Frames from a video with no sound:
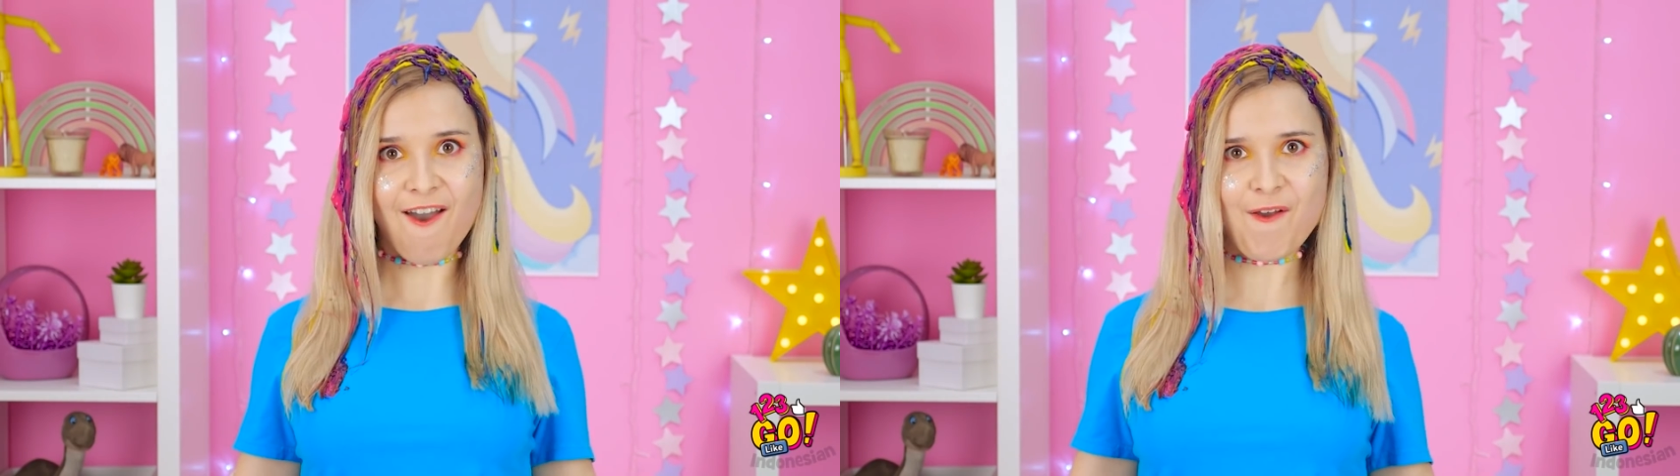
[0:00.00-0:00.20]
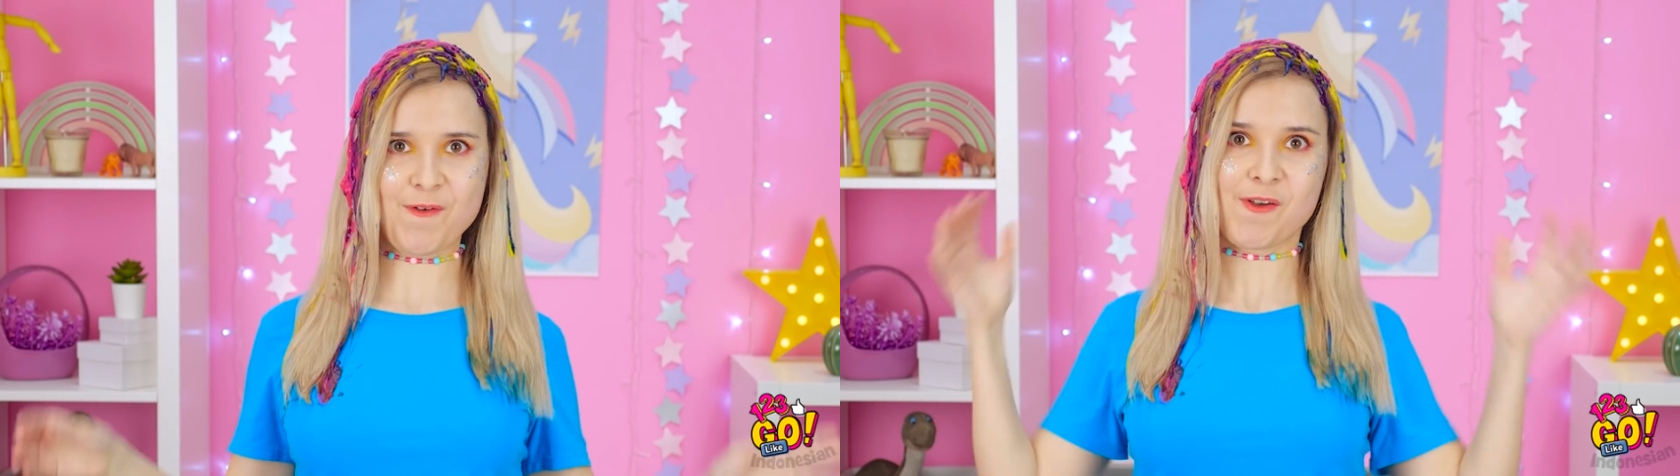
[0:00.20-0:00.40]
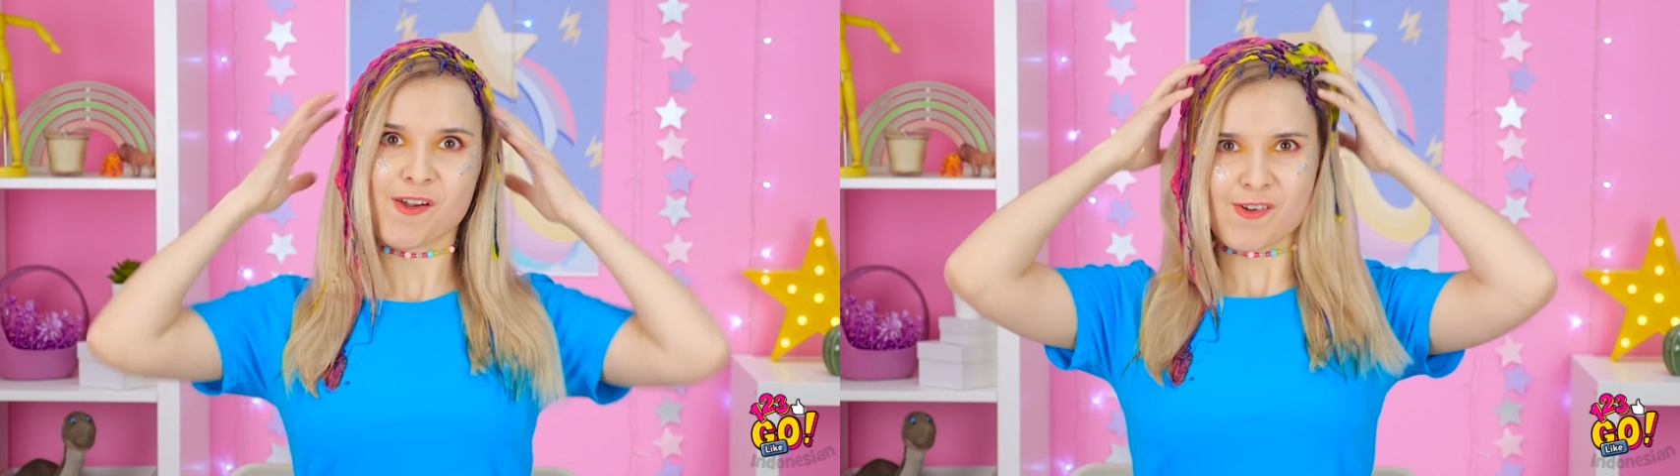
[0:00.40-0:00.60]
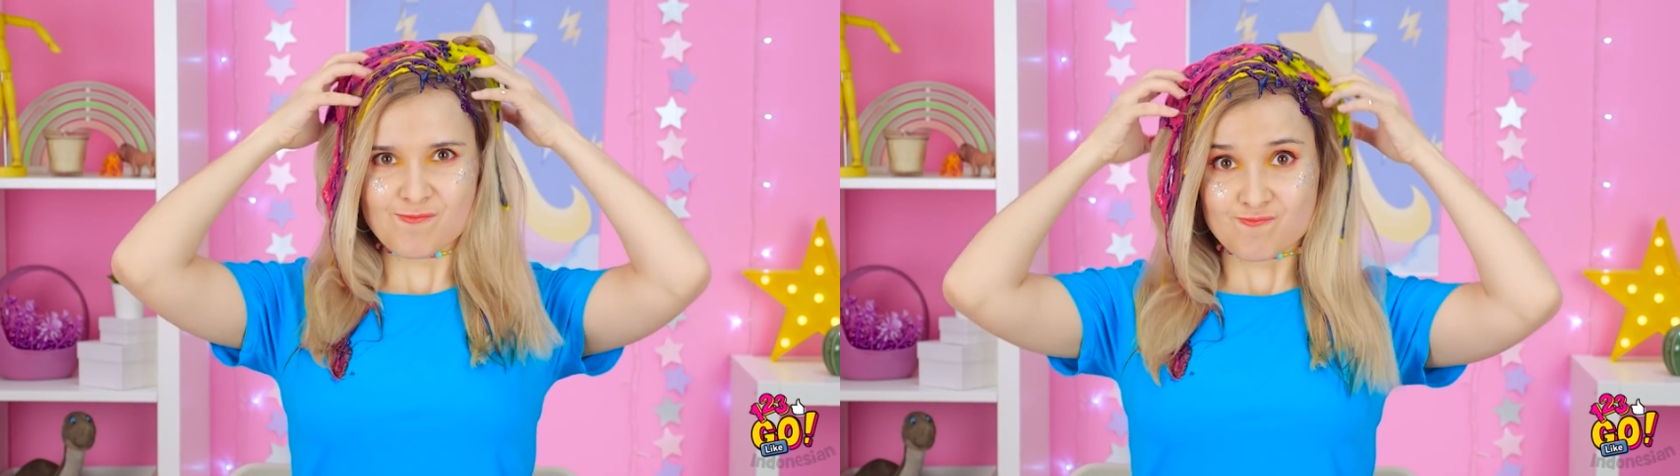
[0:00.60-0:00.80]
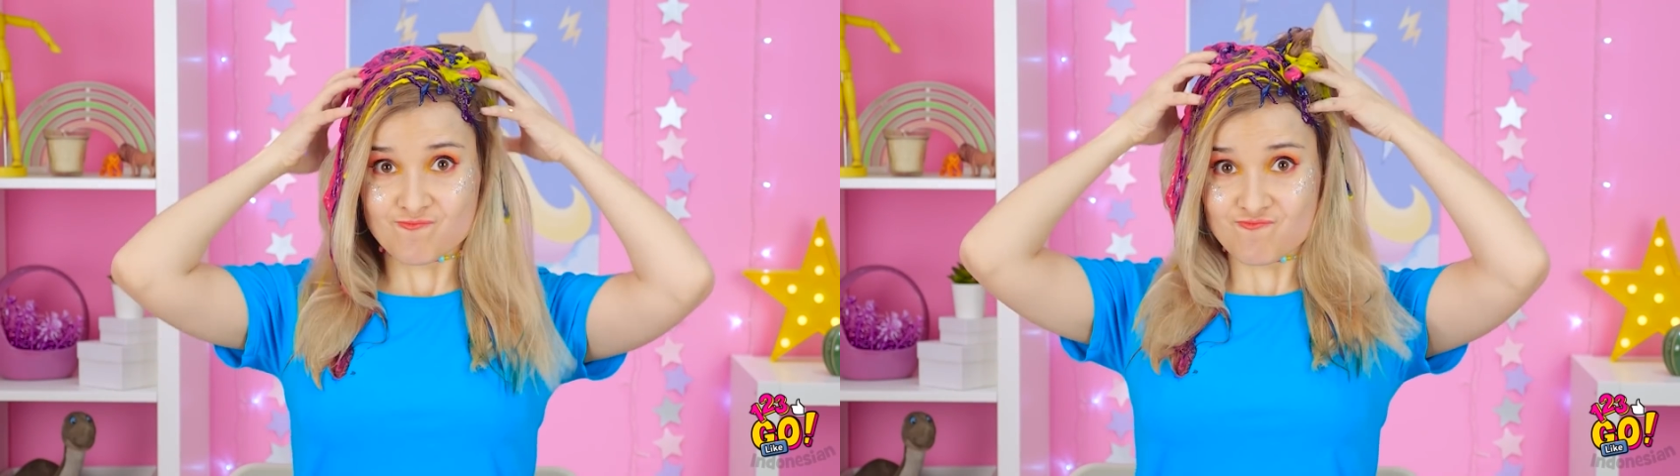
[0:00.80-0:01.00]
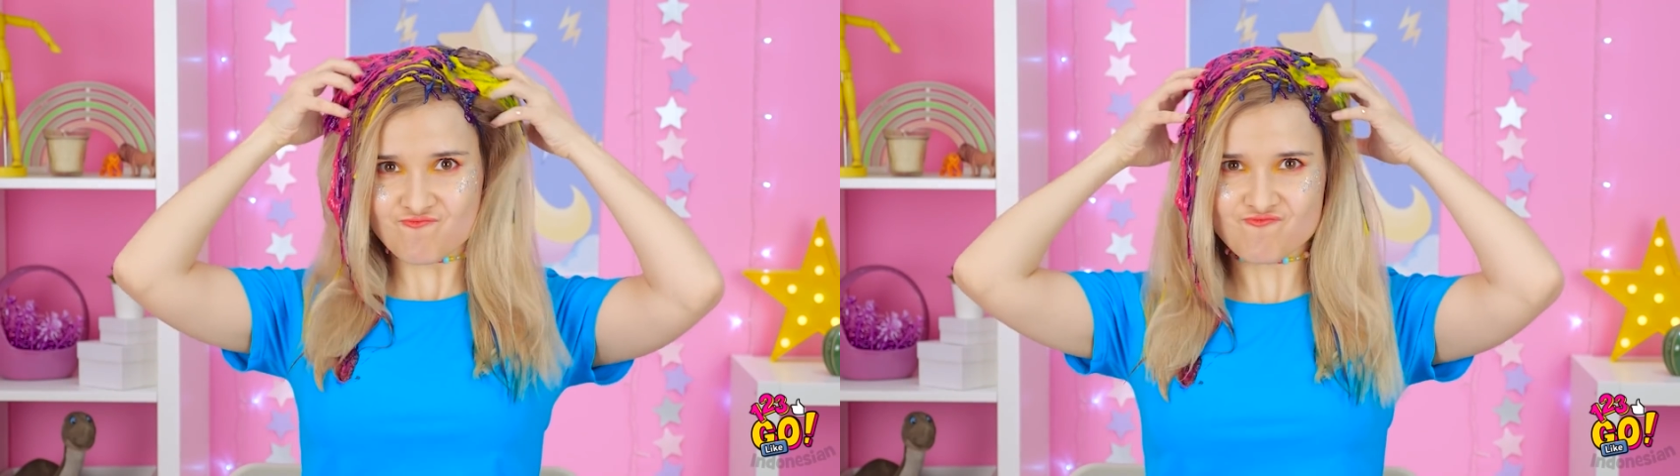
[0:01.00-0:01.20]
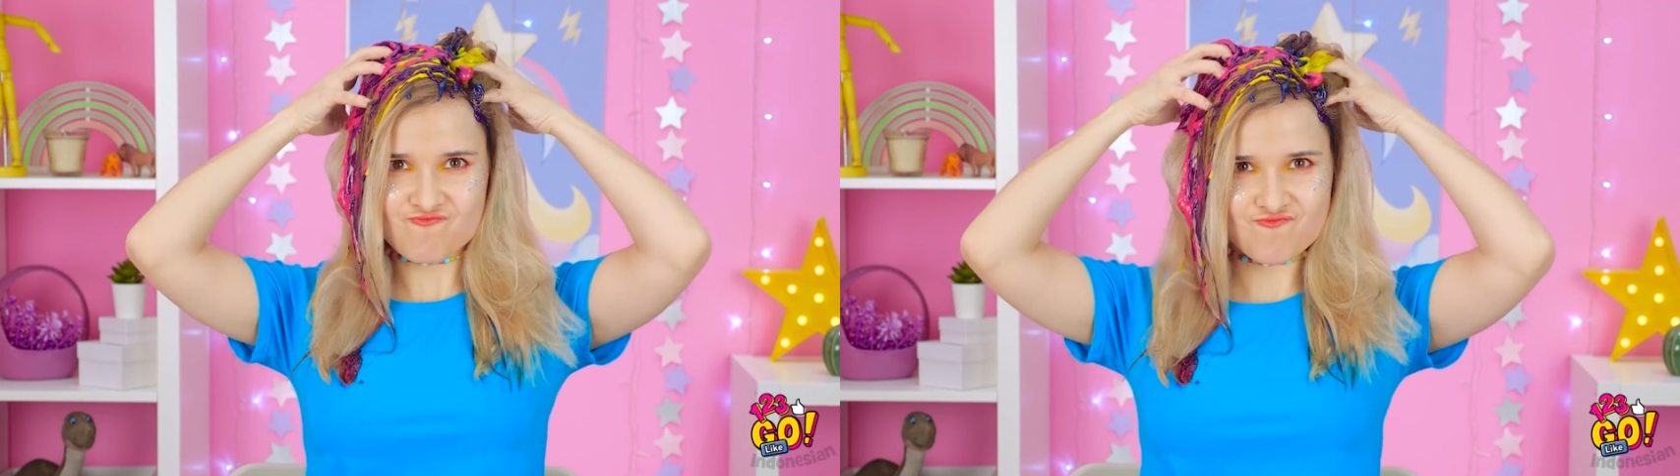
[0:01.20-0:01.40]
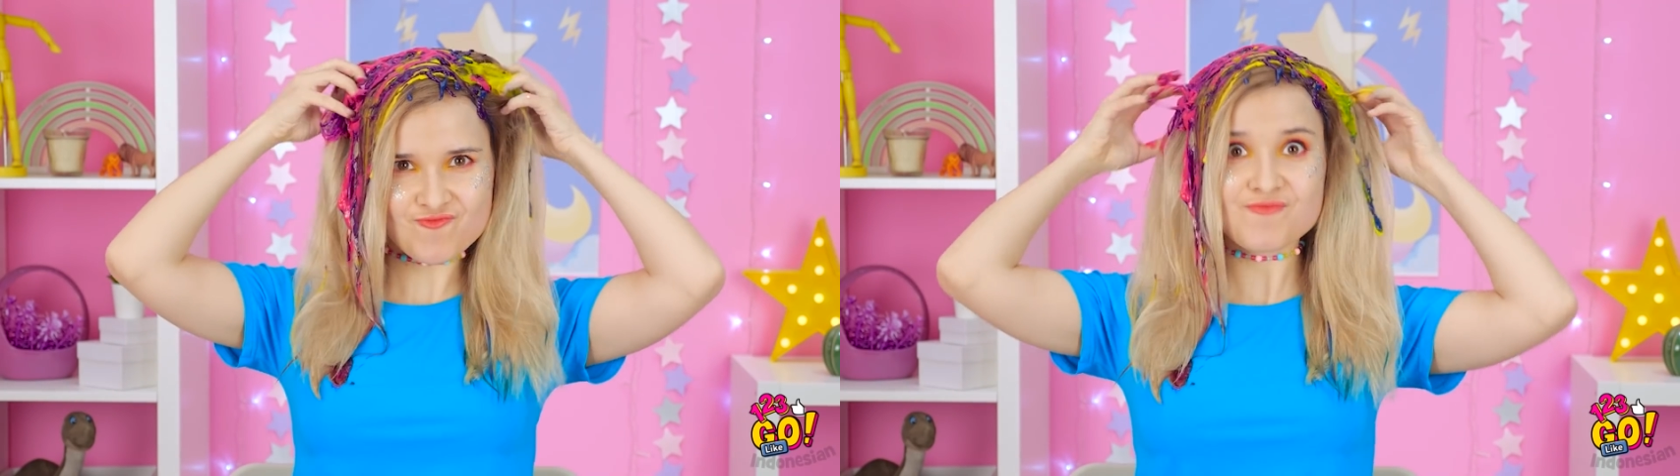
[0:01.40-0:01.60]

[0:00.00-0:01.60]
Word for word: Sekarang pijat-pijat.